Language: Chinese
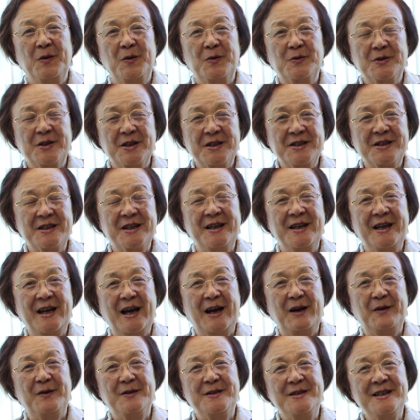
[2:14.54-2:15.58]
我说神
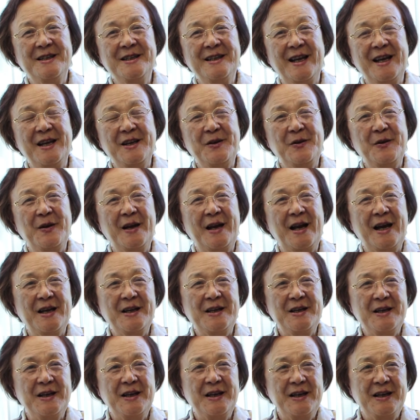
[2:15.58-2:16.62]
啊，我今天约了
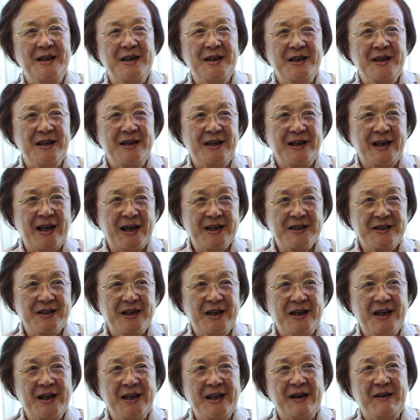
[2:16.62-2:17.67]
哪一
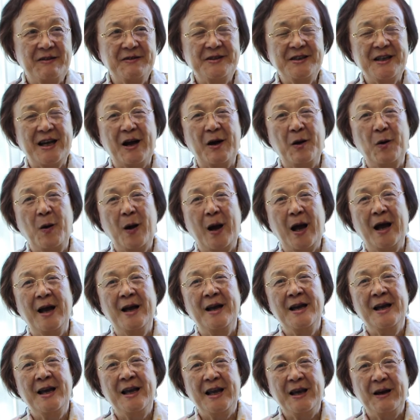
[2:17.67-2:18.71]
些人要讲话、
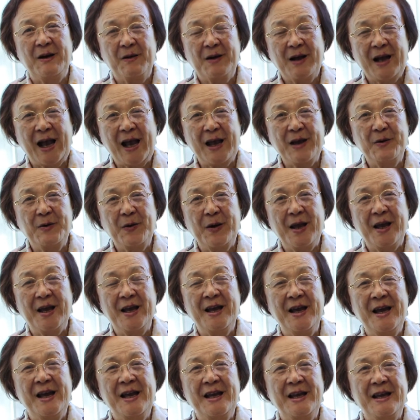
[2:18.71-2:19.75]
要开会、
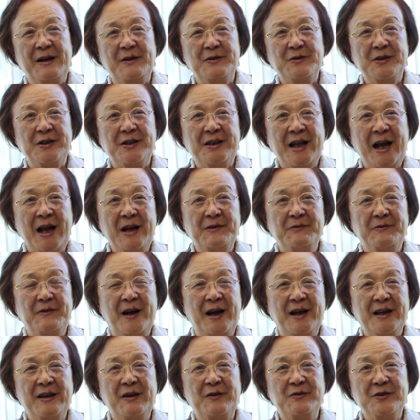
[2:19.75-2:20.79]
要去探
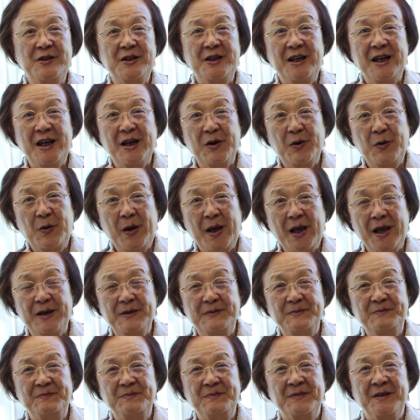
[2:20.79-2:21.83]
访、要去领会，
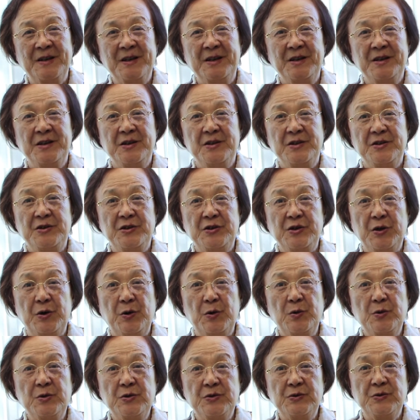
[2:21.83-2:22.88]

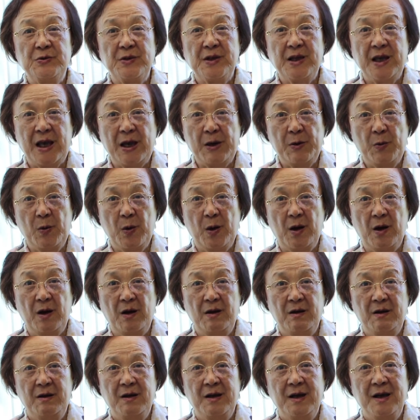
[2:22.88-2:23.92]
求主给我
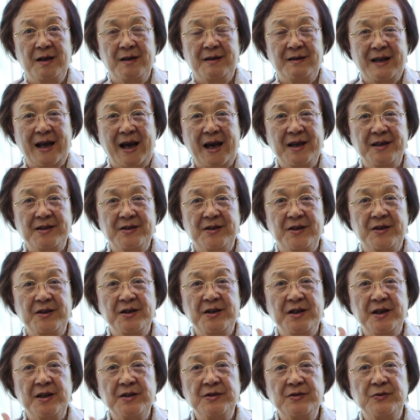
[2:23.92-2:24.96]
带着
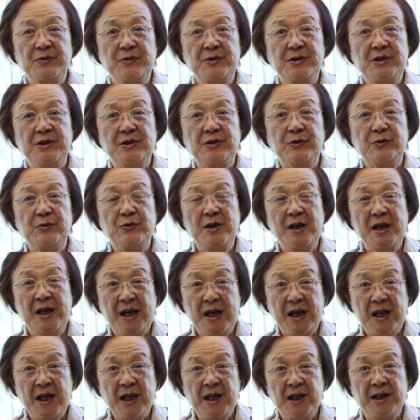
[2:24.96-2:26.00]
耶稣基督
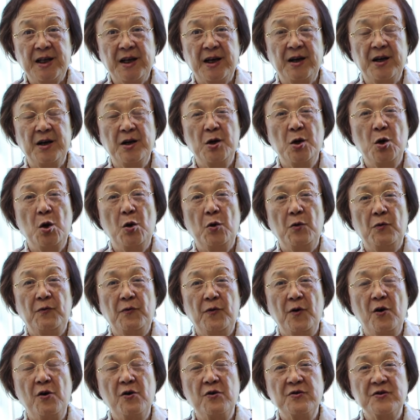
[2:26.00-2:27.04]
你的
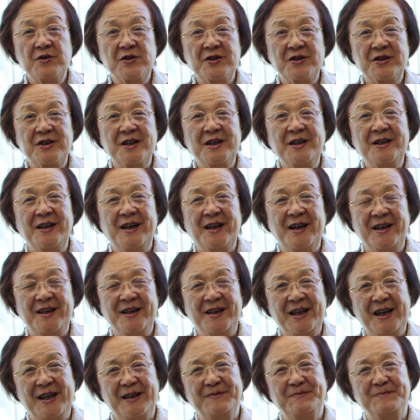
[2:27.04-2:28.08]
丰盛的恩
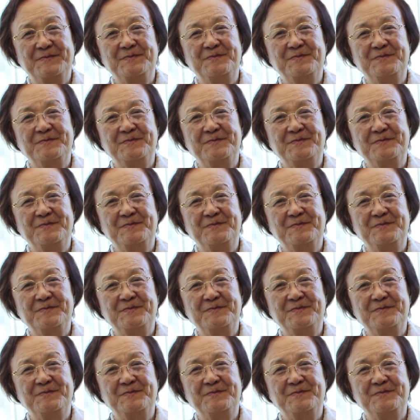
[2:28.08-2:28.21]
典。